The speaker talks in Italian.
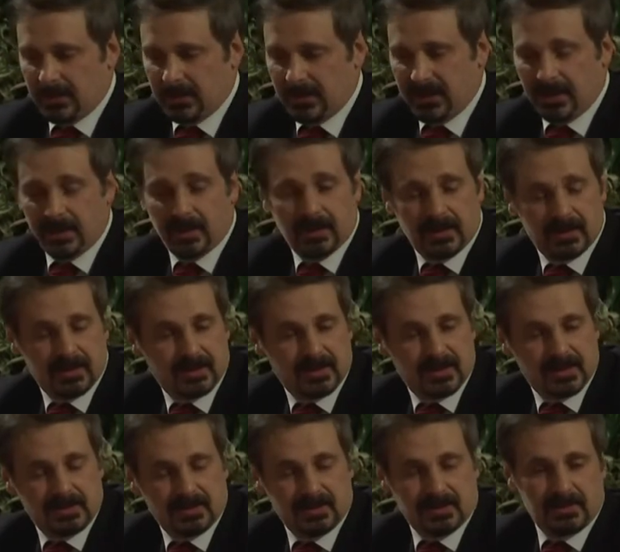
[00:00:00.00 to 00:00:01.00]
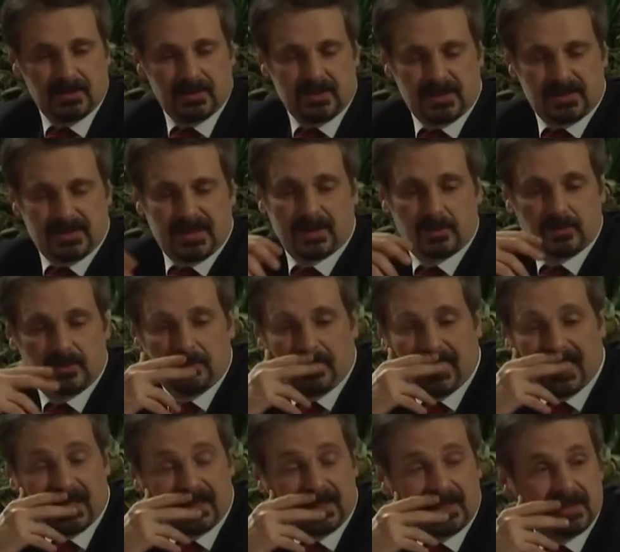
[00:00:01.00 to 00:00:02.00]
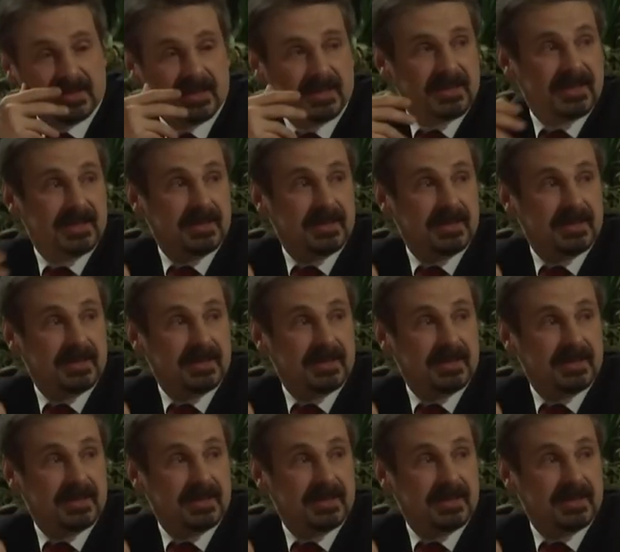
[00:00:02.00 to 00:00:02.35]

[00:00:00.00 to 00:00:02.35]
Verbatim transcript: che eh, è stato in Malin,